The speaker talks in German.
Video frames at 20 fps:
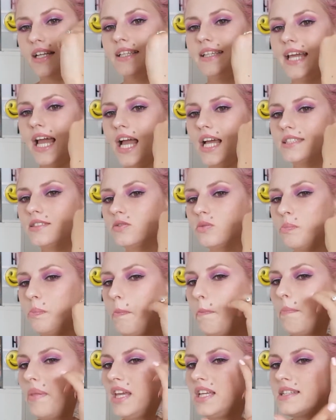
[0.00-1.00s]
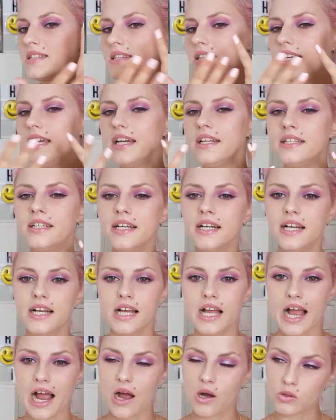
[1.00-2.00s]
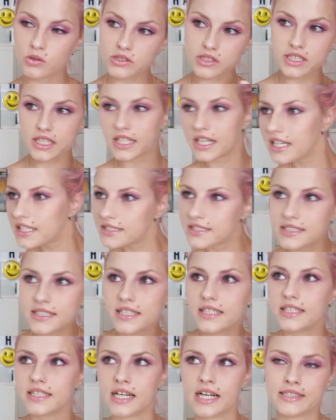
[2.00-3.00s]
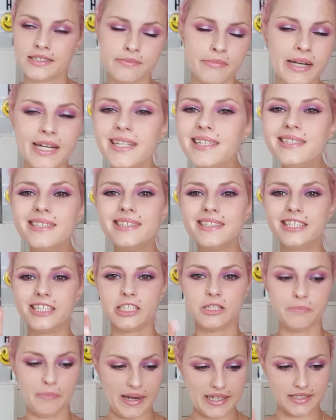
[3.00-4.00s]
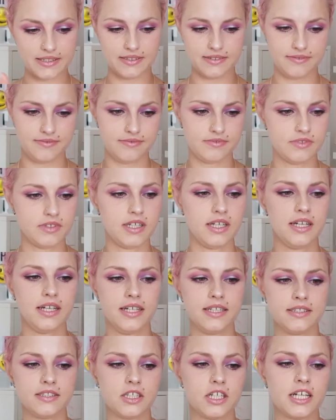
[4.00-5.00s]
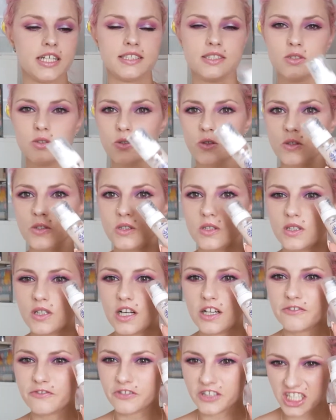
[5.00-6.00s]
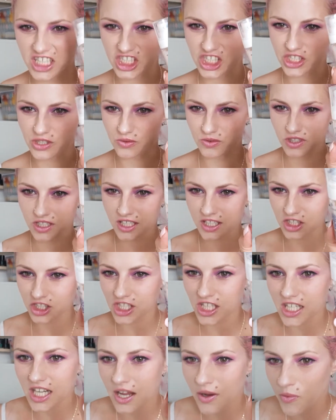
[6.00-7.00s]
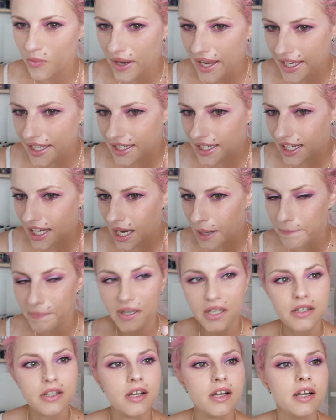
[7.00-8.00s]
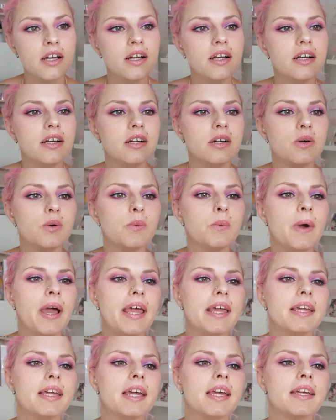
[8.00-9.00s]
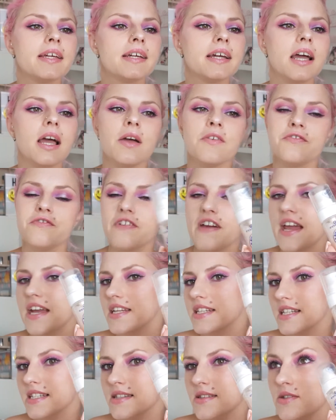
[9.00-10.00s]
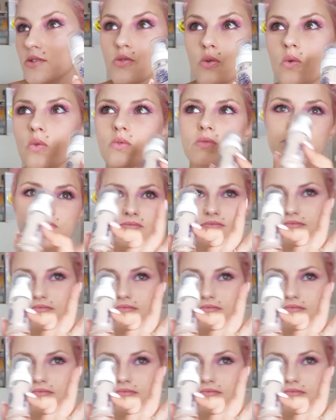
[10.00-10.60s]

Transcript: ja, so ein bisschen Hautirrisier. Also man ist nicht matt, sondern so frisch. Und hier steht Awake Up Waking Effect. Also so